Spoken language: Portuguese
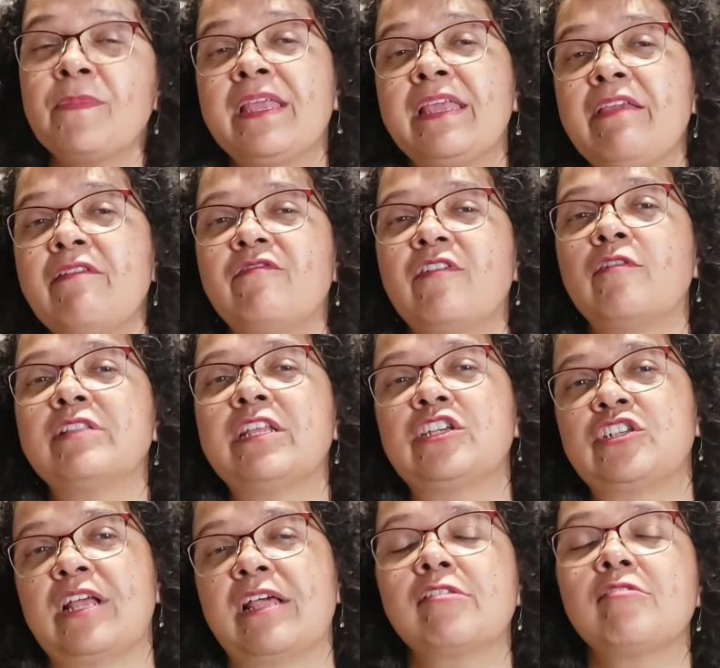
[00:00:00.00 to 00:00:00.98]
que vão
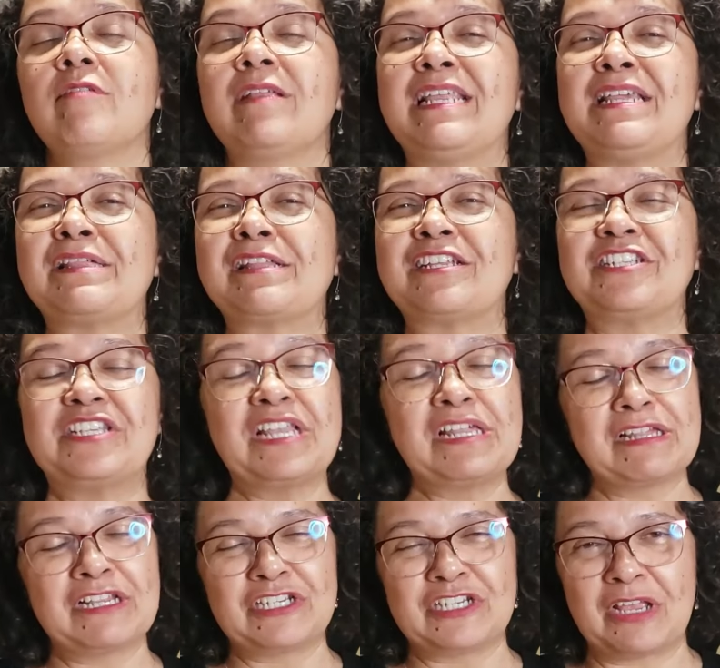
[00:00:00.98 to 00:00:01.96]
deixar a sua lista de
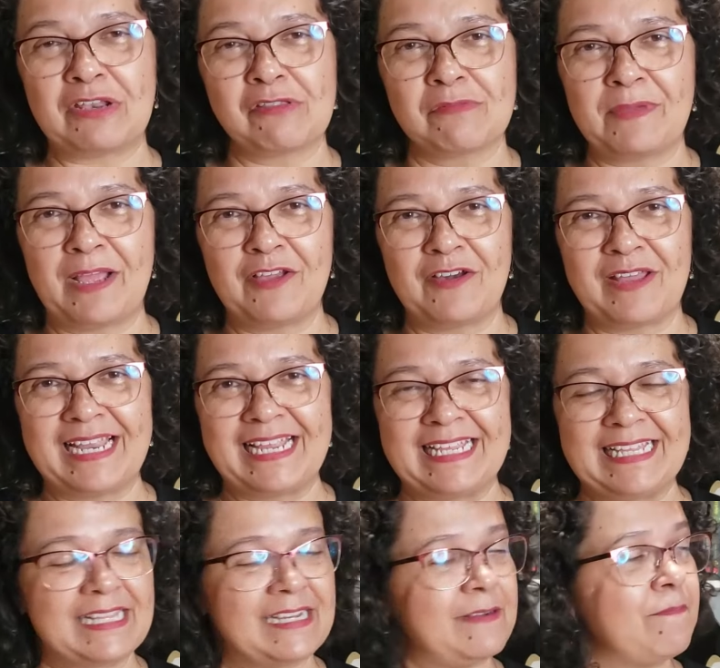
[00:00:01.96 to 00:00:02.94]
desejados maior
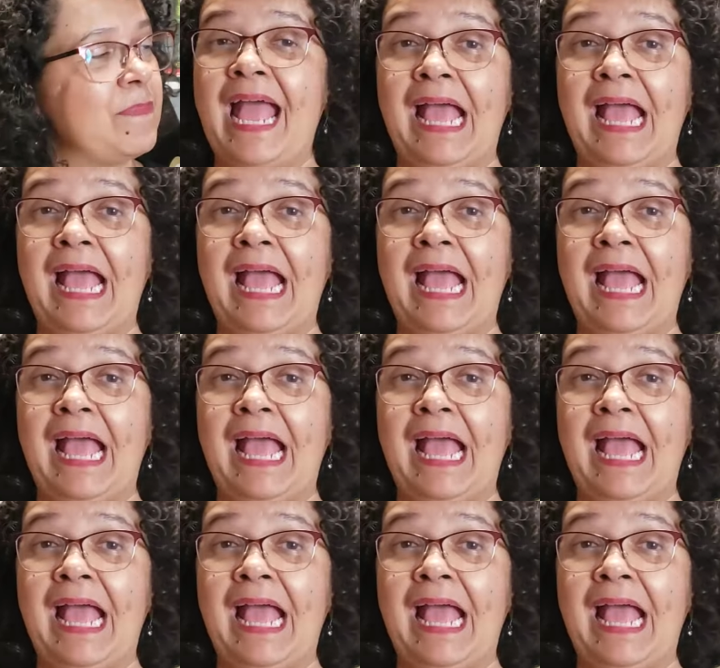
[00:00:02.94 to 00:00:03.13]
ainda.